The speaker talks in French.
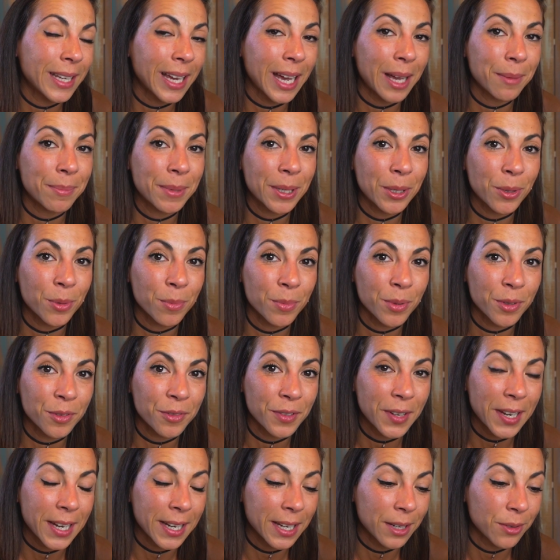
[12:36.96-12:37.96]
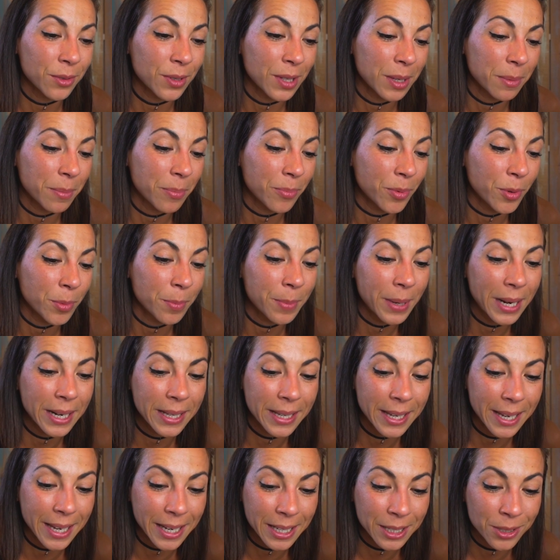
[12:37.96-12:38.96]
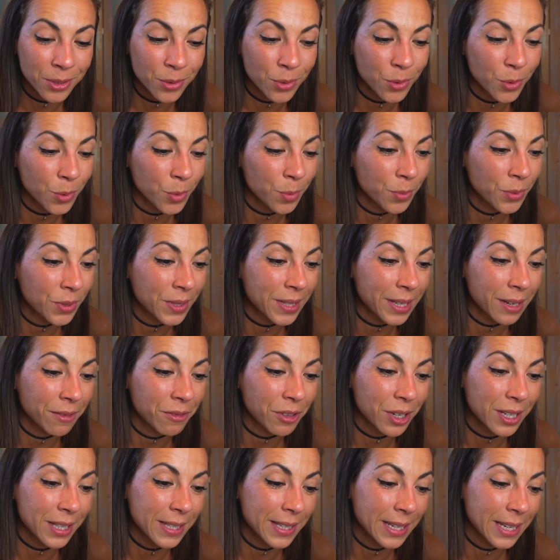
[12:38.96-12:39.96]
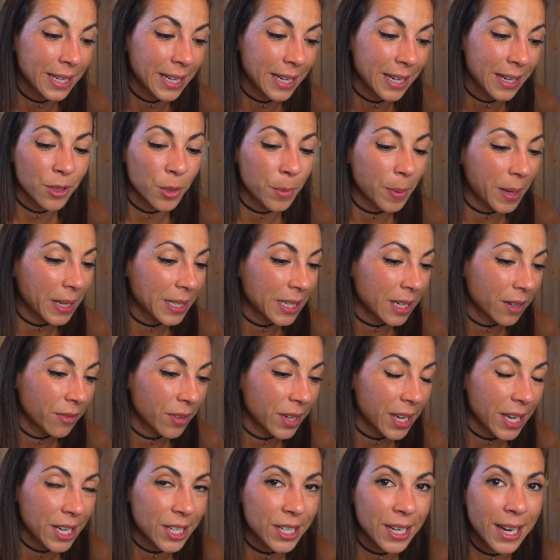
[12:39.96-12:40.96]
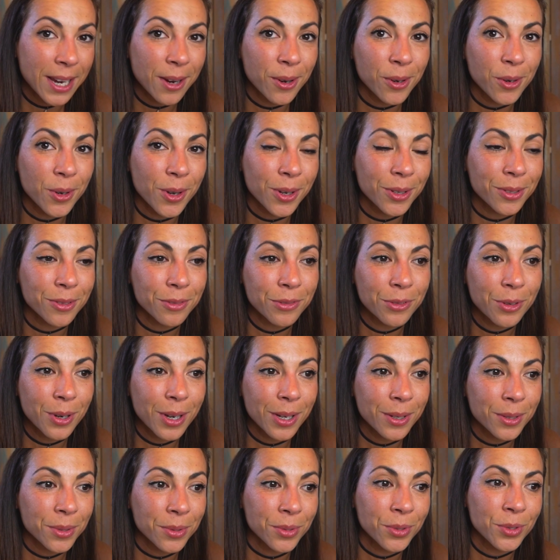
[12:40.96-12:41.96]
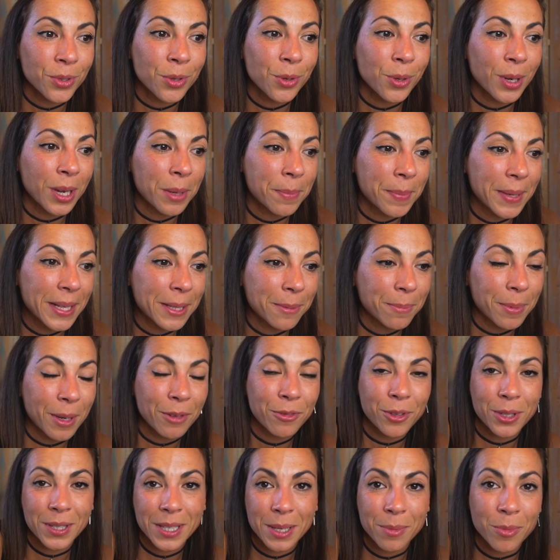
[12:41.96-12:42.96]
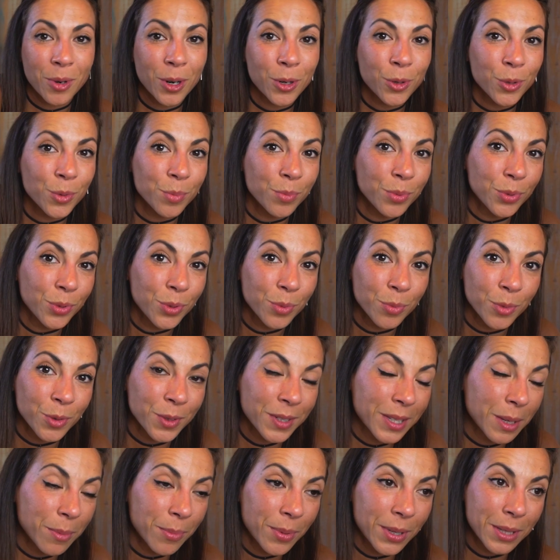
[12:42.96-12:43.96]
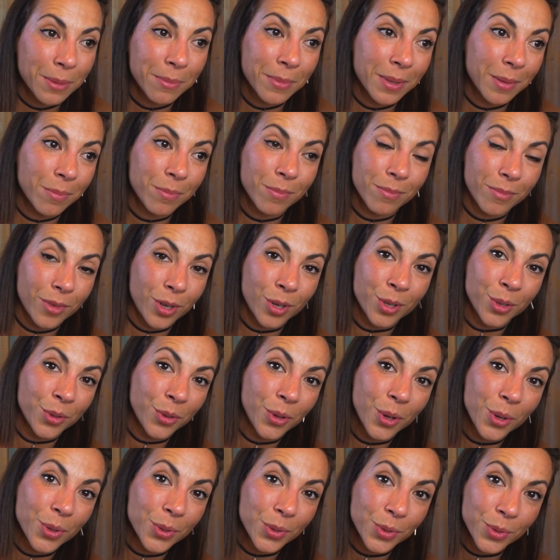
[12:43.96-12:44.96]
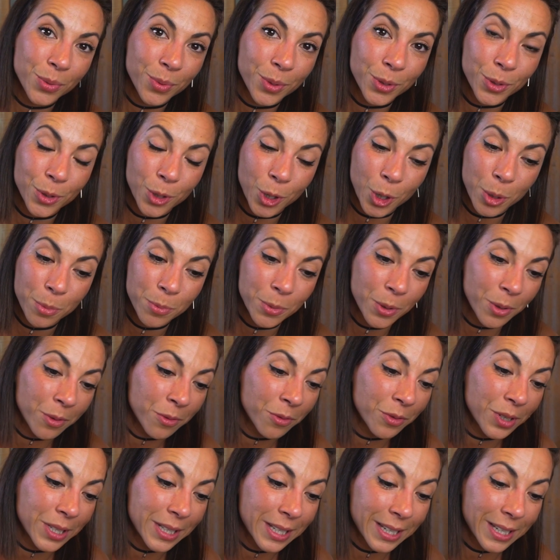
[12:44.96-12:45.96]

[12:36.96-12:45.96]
thérapies qu'on peut faire et une des plus belles guérisons qu'on puisse avoir, c'est de partir voyager. Encore une fois, euh, je le répète, pas forcément à l'autre bout du monde, ça peut être même en France ou en Europe quand on voit